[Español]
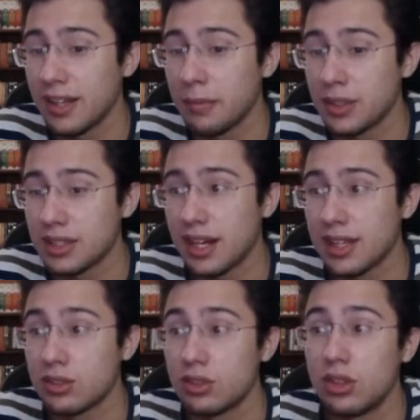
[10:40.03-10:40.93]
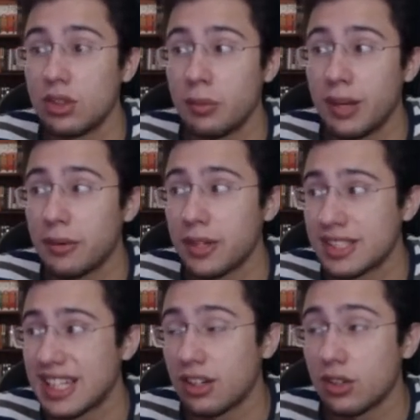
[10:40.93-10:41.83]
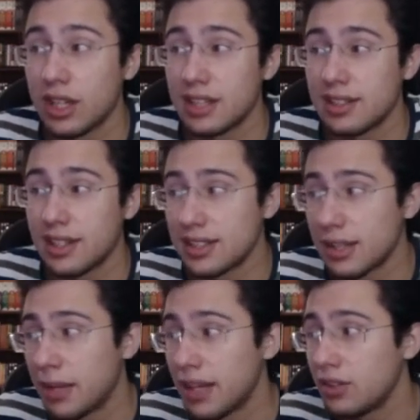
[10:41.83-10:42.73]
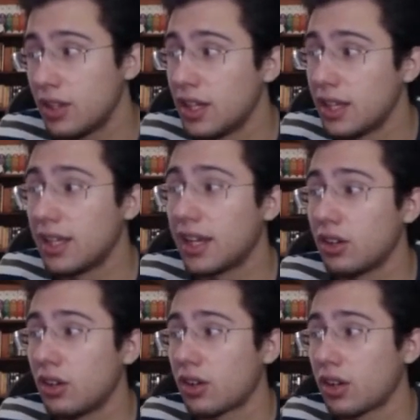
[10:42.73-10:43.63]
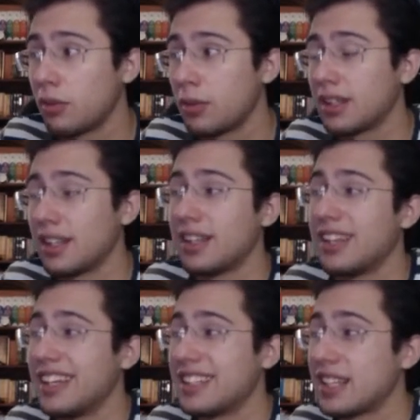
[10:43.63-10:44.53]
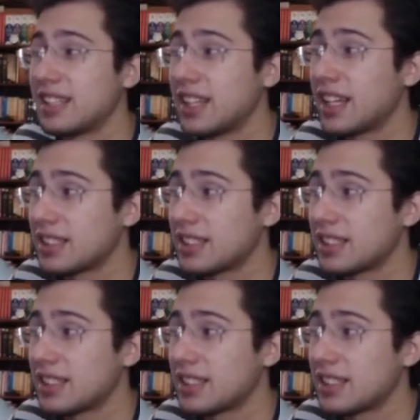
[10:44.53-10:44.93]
y por esta razón no me la voy a hacer. No quiere decir que sea malo y que no lo recomiende. Estadísticas